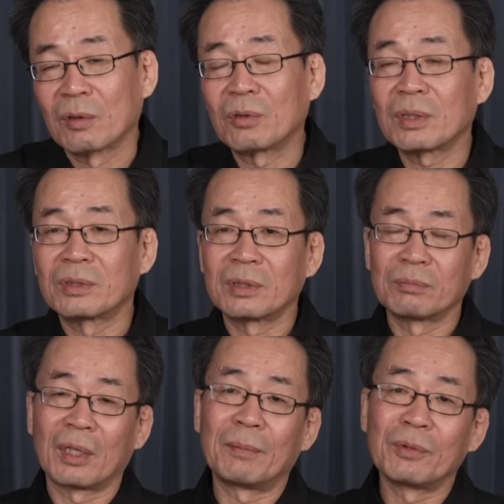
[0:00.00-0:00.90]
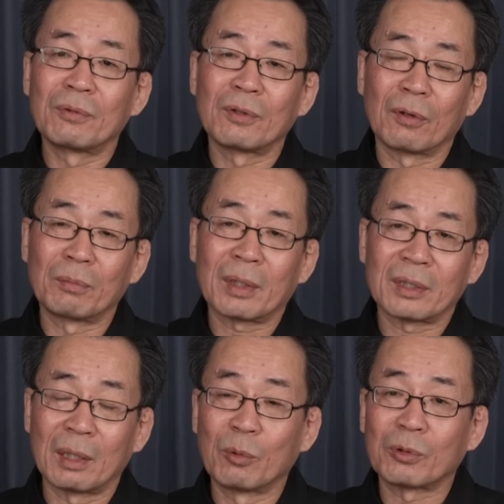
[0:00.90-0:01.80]
거기다 지금 대한민국이 얼마나
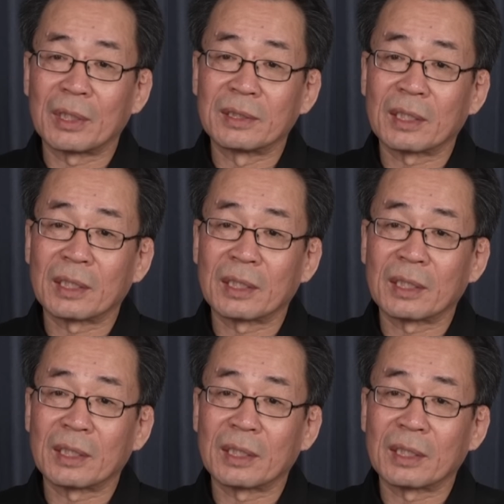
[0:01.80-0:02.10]
잘 먹고 잘